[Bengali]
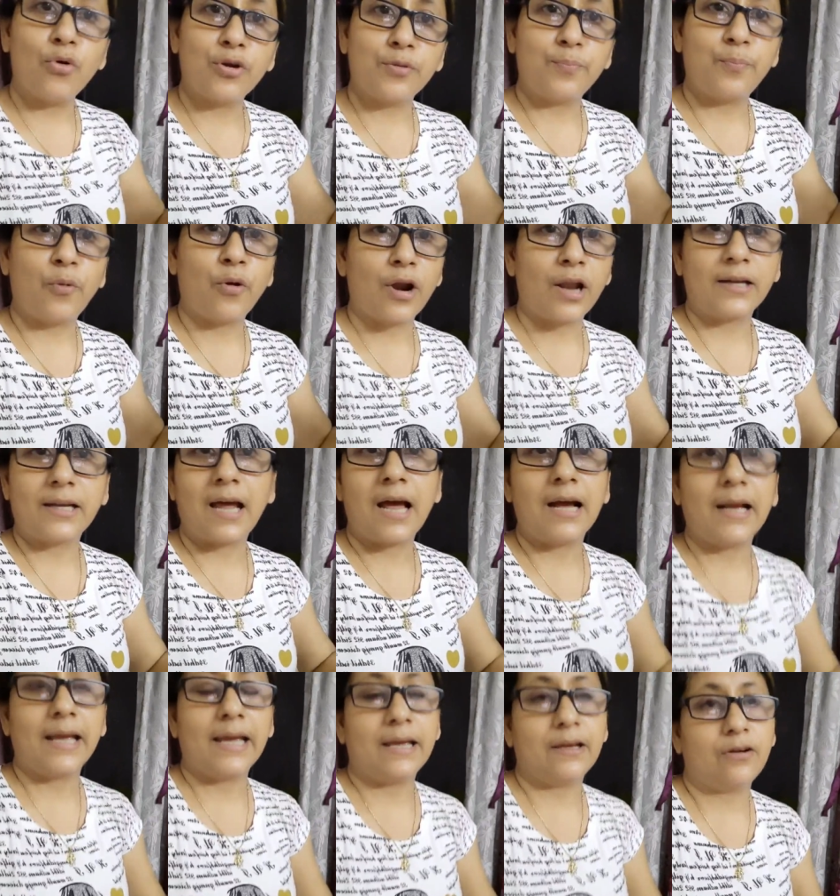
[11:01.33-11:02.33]
ওর পড়াটা
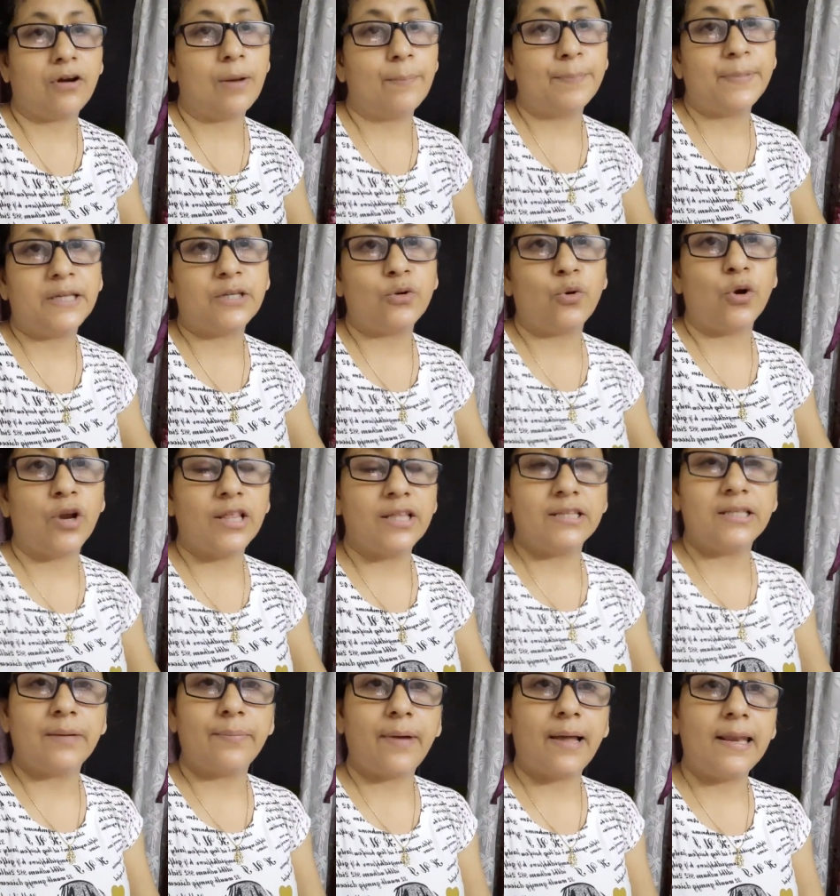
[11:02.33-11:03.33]
আগে কমপ্লিট করে
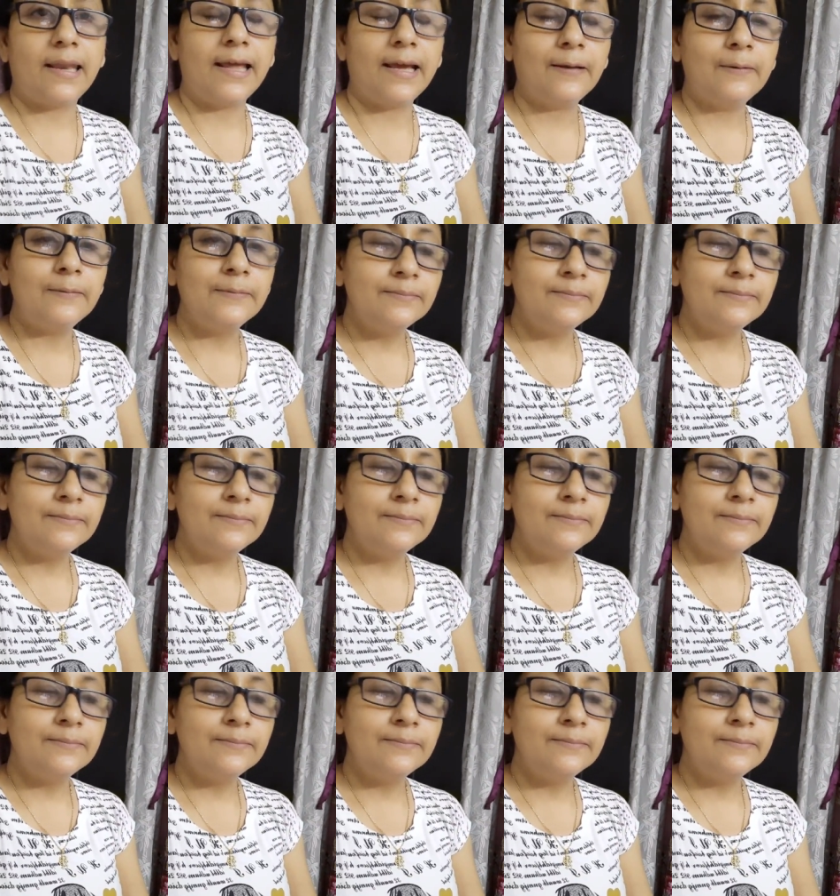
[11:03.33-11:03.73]
দিতে পারলে